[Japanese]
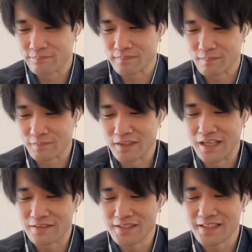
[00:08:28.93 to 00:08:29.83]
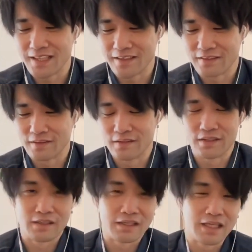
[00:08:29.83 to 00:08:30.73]
もっと楽にね、
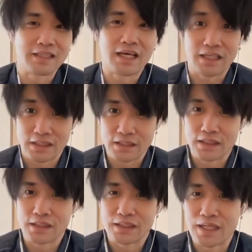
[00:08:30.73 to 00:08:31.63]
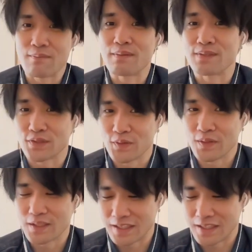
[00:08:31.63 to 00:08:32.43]
だんだん頑張りましょう。はい。